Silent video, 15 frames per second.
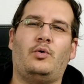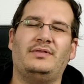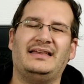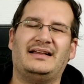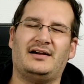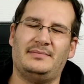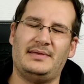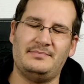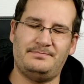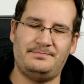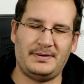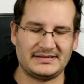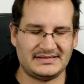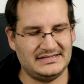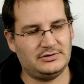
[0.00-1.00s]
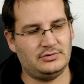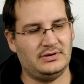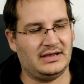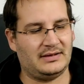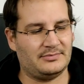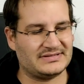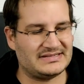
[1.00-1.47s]
on est quand même
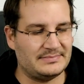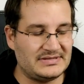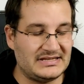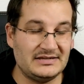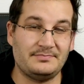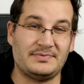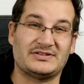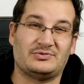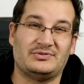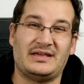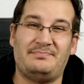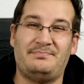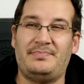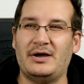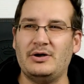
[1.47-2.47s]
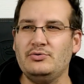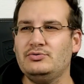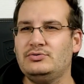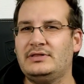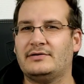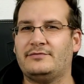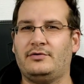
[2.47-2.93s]
particulièrement sceptique parce qu'on n'a pas
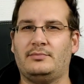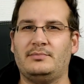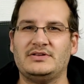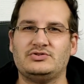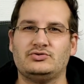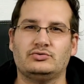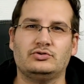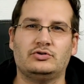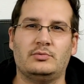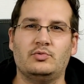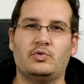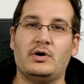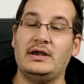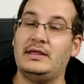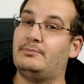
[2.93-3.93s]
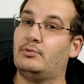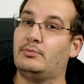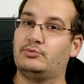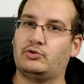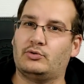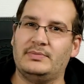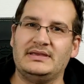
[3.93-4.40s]
eu d'informations comme quoi les
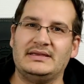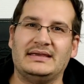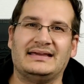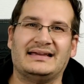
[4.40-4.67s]
pompes tombaient